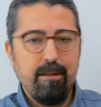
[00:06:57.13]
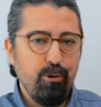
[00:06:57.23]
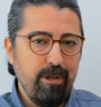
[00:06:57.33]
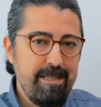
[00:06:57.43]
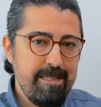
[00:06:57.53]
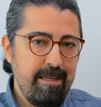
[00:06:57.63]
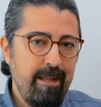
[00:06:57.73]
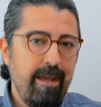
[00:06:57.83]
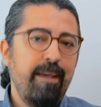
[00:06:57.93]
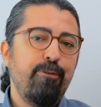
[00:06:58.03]
Dolayısıyla
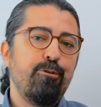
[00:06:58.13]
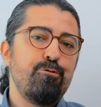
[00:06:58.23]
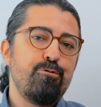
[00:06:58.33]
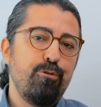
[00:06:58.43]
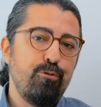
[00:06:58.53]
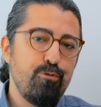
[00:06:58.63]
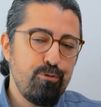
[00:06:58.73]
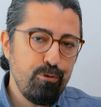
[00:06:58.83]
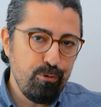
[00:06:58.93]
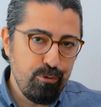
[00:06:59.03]
en kötüsünü
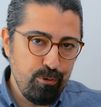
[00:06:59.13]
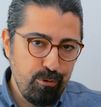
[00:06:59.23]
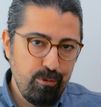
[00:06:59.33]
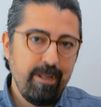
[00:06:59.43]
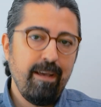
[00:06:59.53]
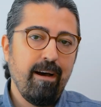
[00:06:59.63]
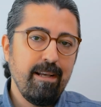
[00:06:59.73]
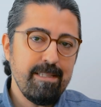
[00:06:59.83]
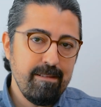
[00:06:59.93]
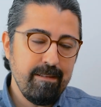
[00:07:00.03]
düşündüğünde
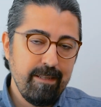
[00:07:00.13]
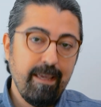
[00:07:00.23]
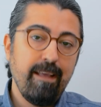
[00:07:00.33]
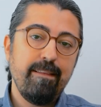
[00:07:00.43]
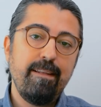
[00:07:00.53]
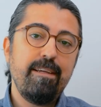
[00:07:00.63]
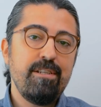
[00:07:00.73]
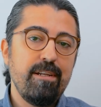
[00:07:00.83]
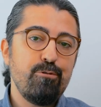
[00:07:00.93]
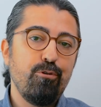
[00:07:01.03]
aslında kendini
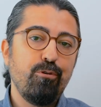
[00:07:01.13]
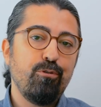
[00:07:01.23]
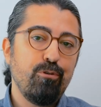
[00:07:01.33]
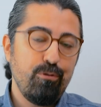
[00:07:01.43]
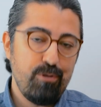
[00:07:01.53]
içine soktuğun